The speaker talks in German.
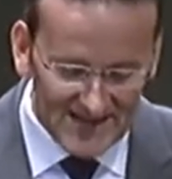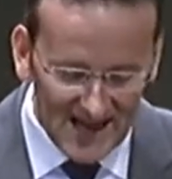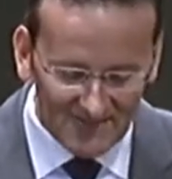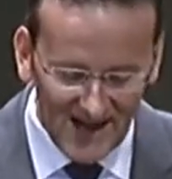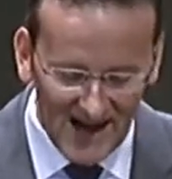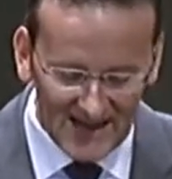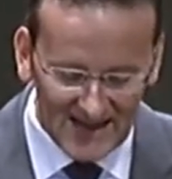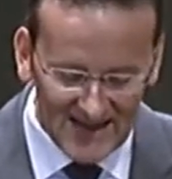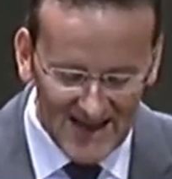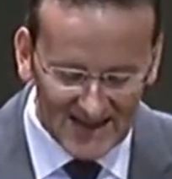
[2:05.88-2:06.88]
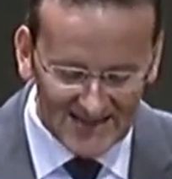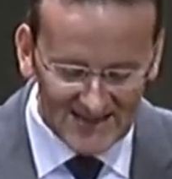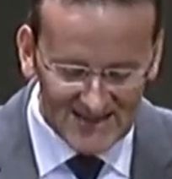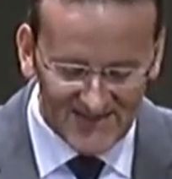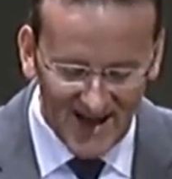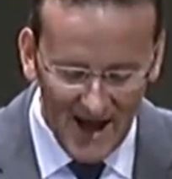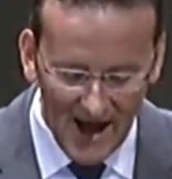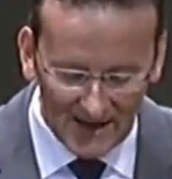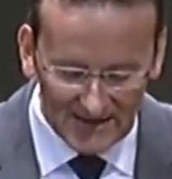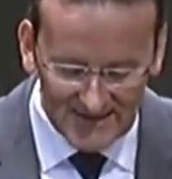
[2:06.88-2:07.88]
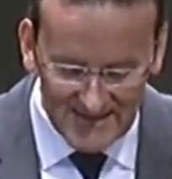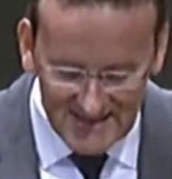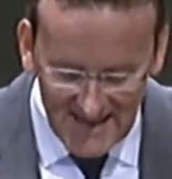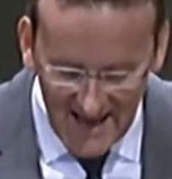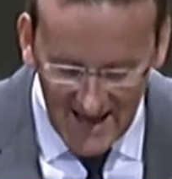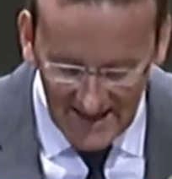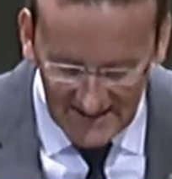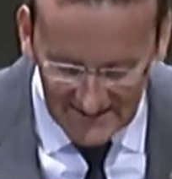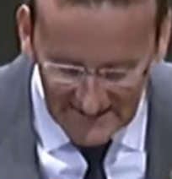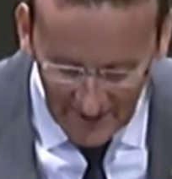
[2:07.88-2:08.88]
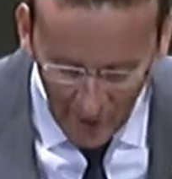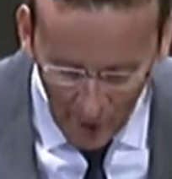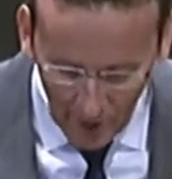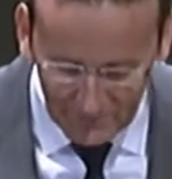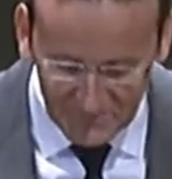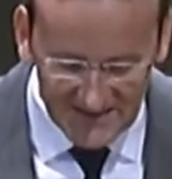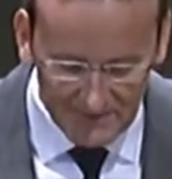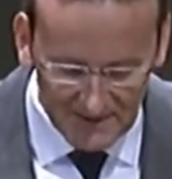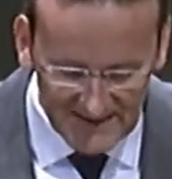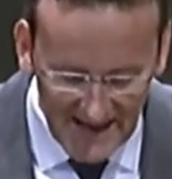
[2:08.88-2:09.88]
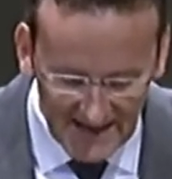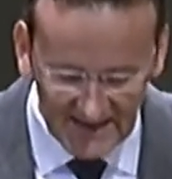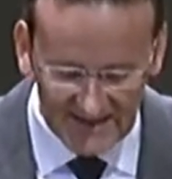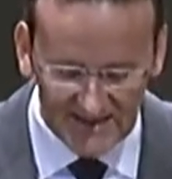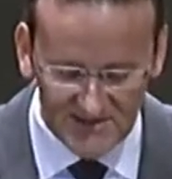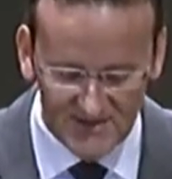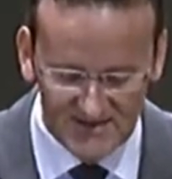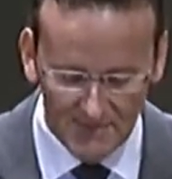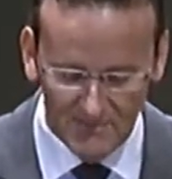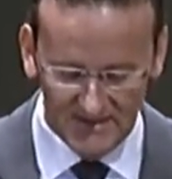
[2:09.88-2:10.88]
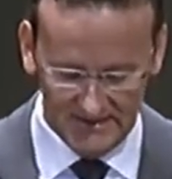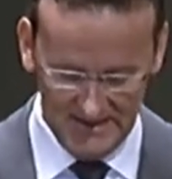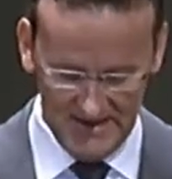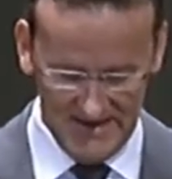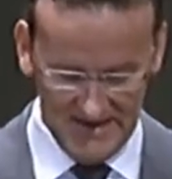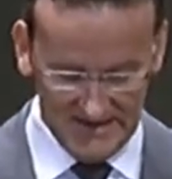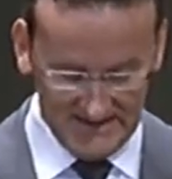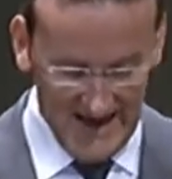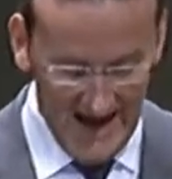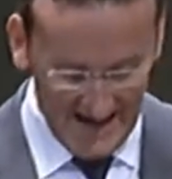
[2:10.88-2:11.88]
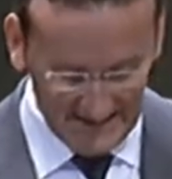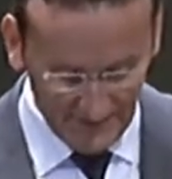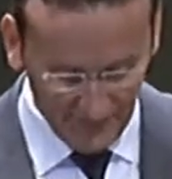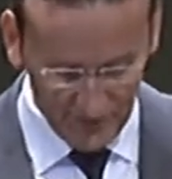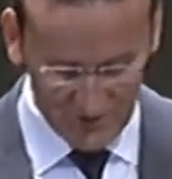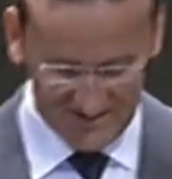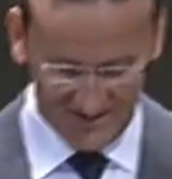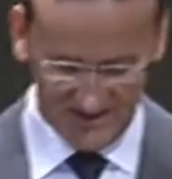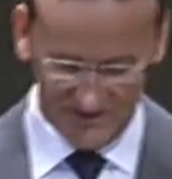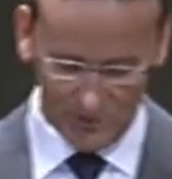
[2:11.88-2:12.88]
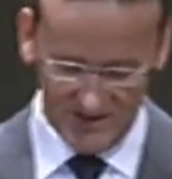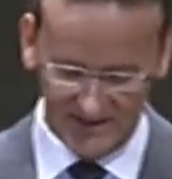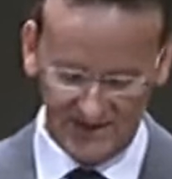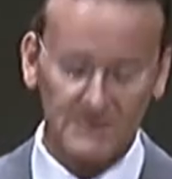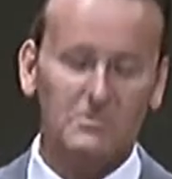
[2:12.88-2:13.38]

Derweil legten zwei alte Sägen ihre Häupter bedenklich zusammen, die eine flüsterte durch ihre